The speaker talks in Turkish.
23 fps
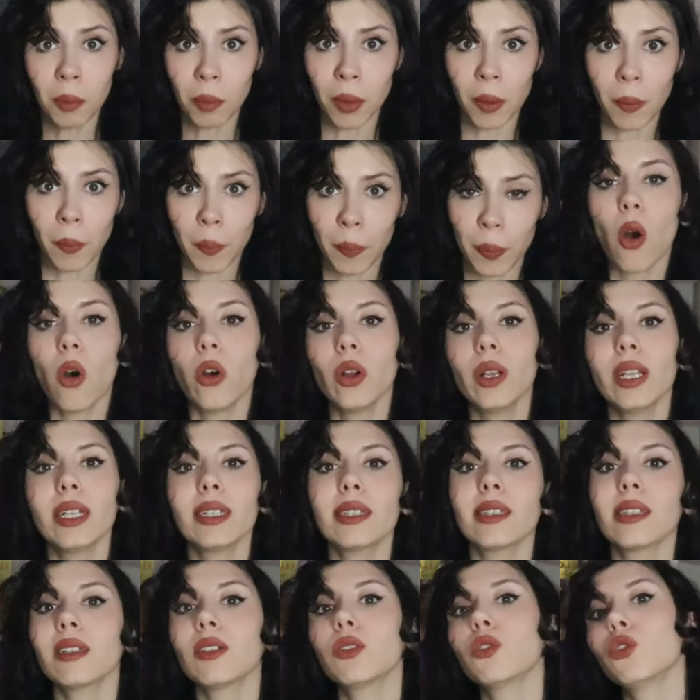değil mi?
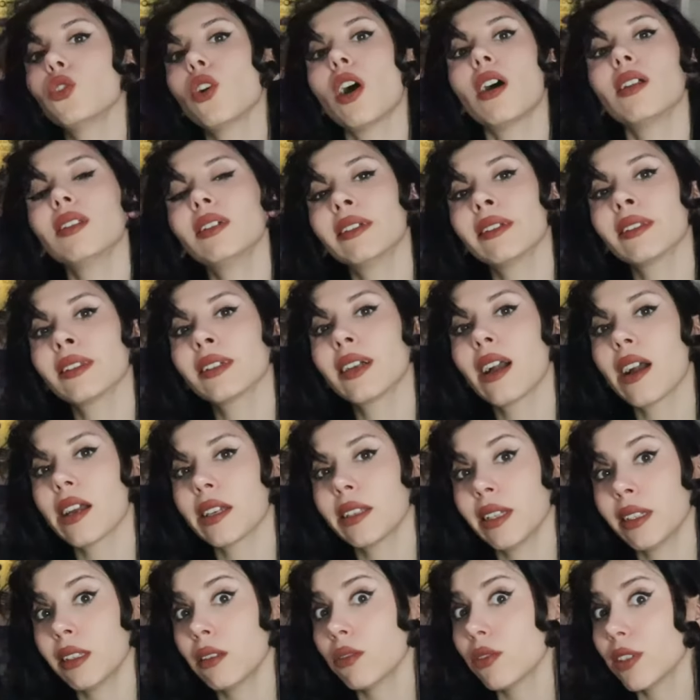Öyleyse rüyalarını
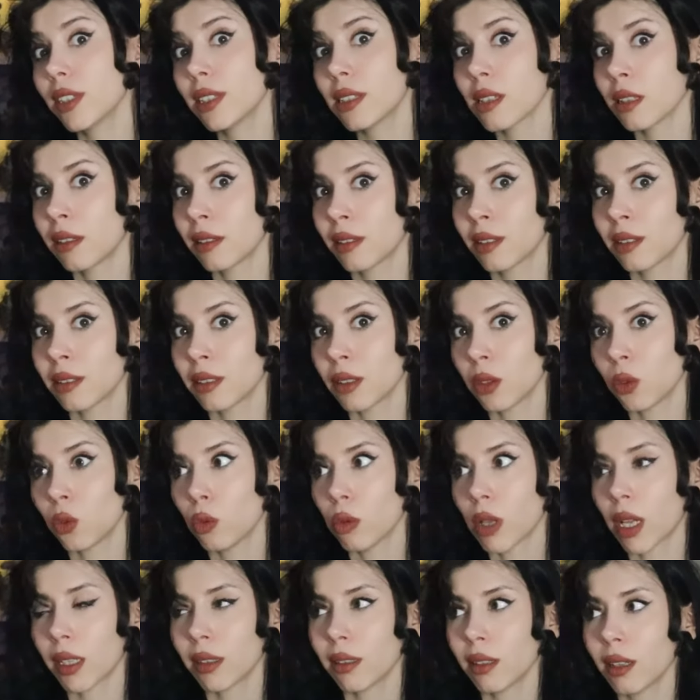kaydet ve sanatında
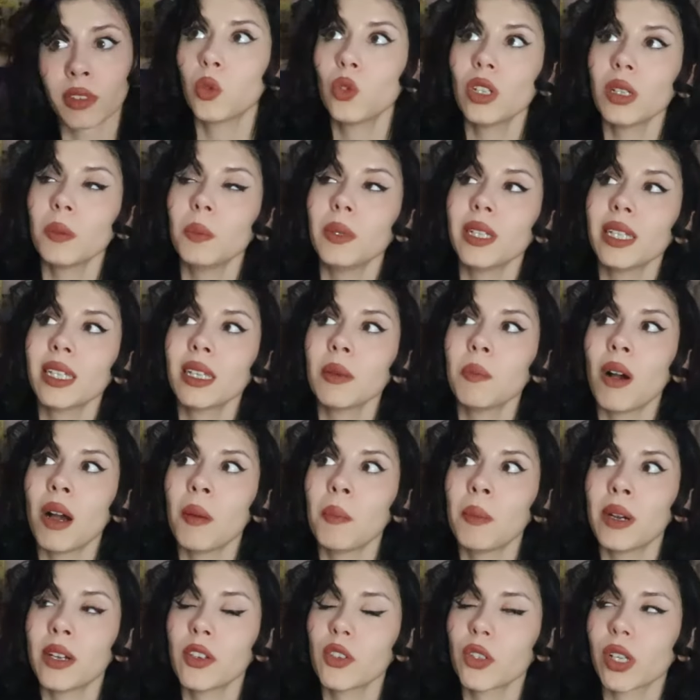kullan. Bu tabii ki
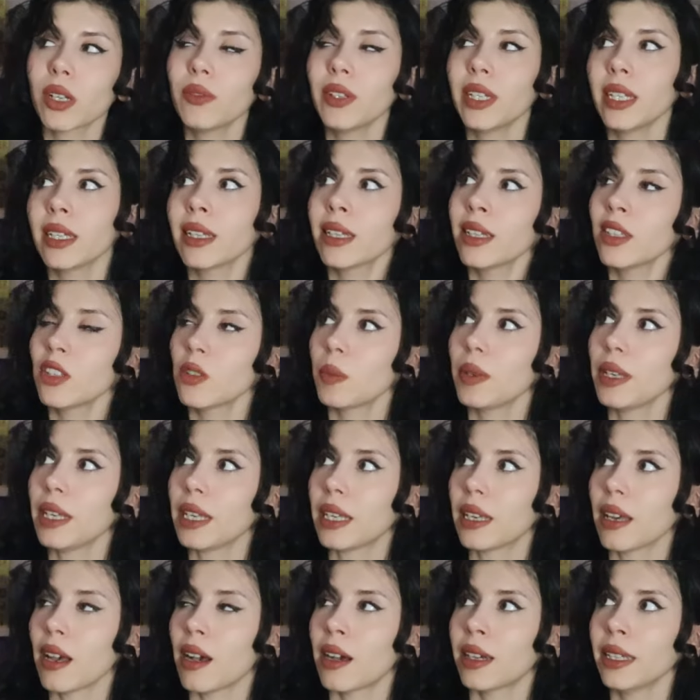bambaşka ve ilginç bir
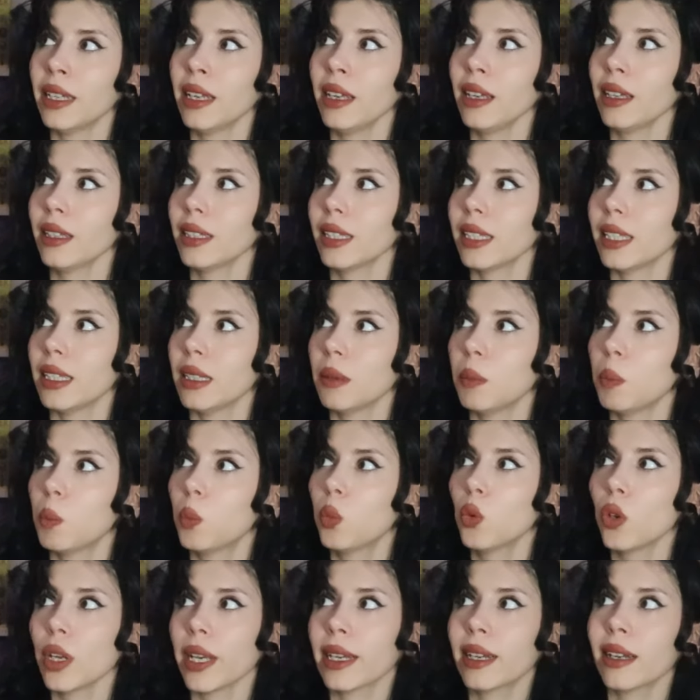hikaye ki
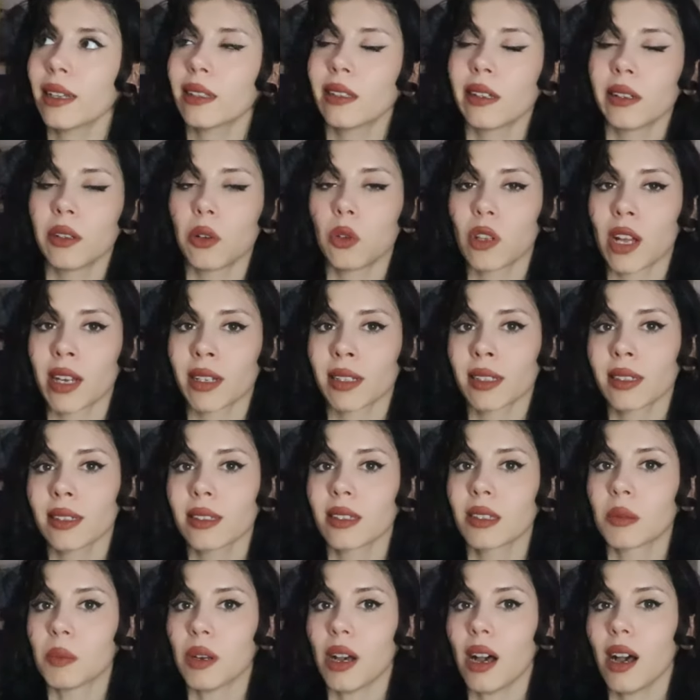buraya kadar olan
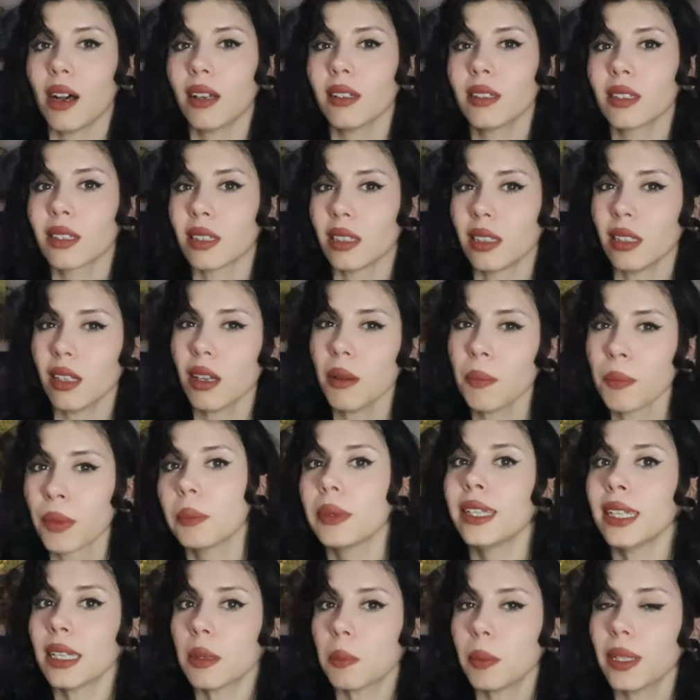kısmı aslında
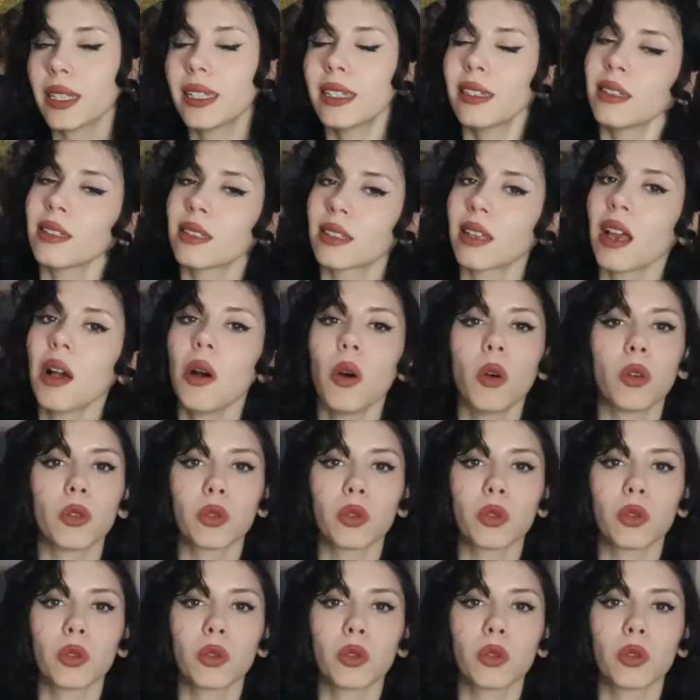minik bir girizgah